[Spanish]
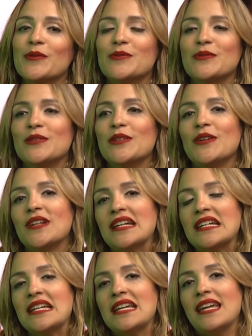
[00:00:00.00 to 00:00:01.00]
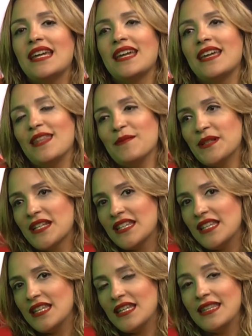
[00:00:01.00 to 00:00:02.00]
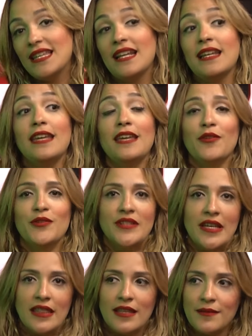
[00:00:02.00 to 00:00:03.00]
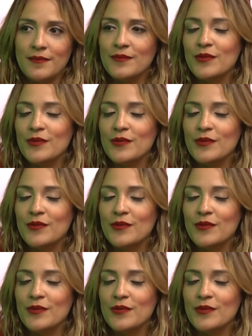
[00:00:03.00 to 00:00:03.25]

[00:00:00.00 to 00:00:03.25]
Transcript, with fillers: consultora eh, de marketing digital y docente,